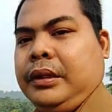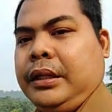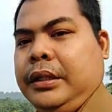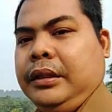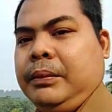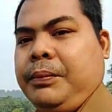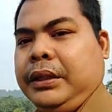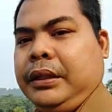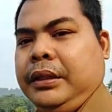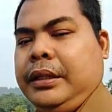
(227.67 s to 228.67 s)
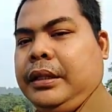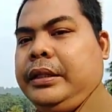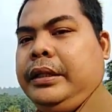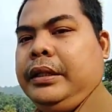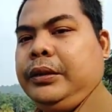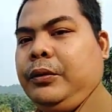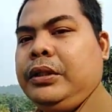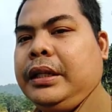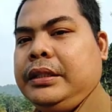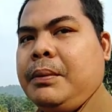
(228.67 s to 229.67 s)
ada yang lebih fatal lagi ya
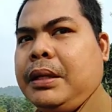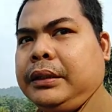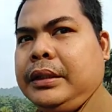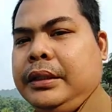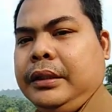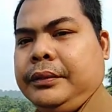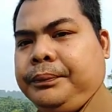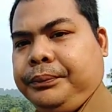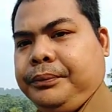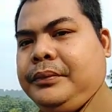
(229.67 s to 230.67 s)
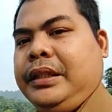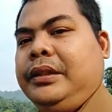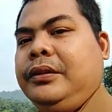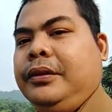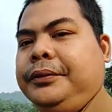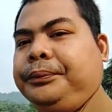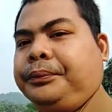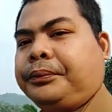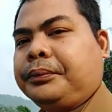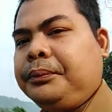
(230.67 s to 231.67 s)
diturunkan jabatannya nah itu
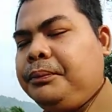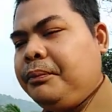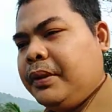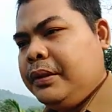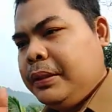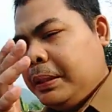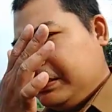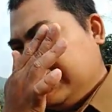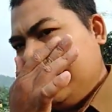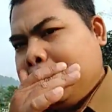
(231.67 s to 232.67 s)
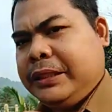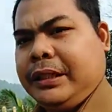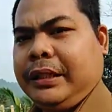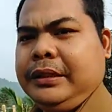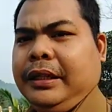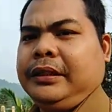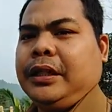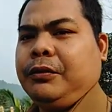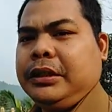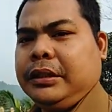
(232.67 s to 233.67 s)
jadi masyarakat jangan
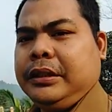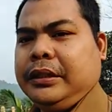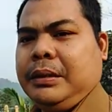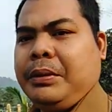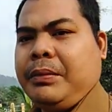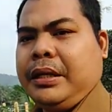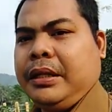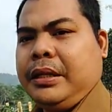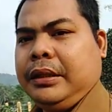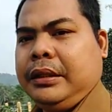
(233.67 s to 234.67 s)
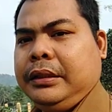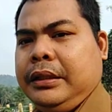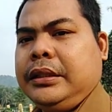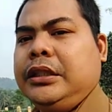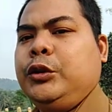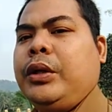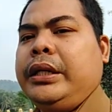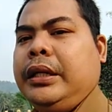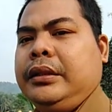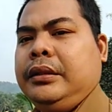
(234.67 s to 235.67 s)
takut ketika memang ada
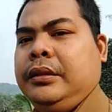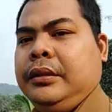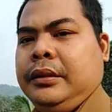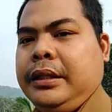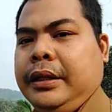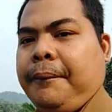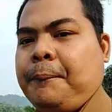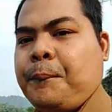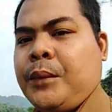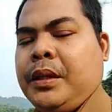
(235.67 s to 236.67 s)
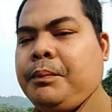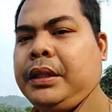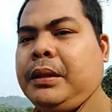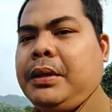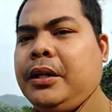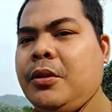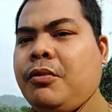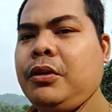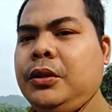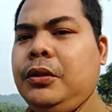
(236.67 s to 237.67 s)
ketidaksesuaian ya. Pertama
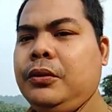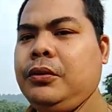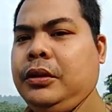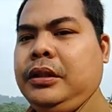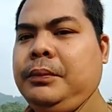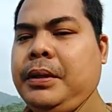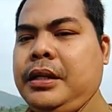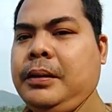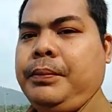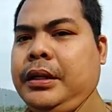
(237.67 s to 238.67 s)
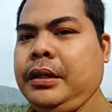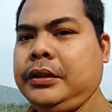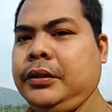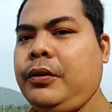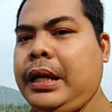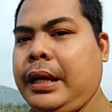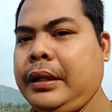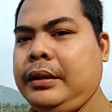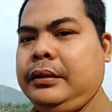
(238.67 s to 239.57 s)
ngomong dulu kepada pihak sekolah,